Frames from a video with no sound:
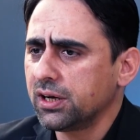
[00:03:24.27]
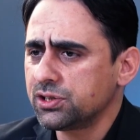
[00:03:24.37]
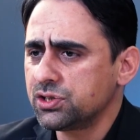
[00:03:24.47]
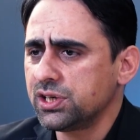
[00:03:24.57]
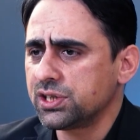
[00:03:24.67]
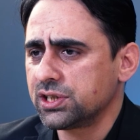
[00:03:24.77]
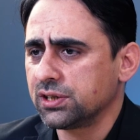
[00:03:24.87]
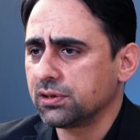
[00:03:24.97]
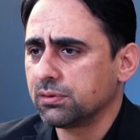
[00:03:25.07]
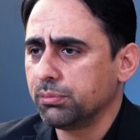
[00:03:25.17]
haccı
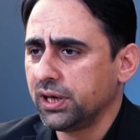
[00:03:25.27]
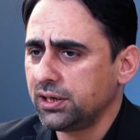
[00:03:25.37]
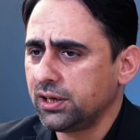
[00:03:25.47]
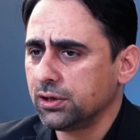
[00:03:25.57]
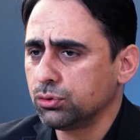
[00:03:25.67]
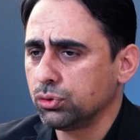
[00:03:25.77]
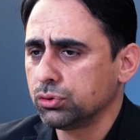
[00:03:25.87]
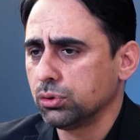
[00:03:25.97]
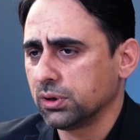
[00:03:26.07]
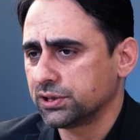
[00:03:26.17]
için Mekke'ye doğru
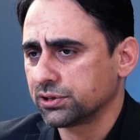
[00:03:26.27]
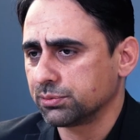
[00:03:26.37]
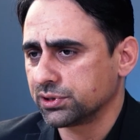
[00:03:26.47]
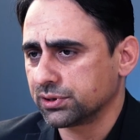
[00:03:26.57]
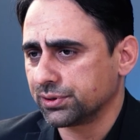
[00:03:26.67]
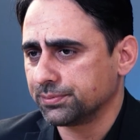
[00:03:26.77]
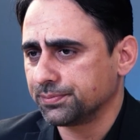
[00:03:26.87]
yola çıkmıştı.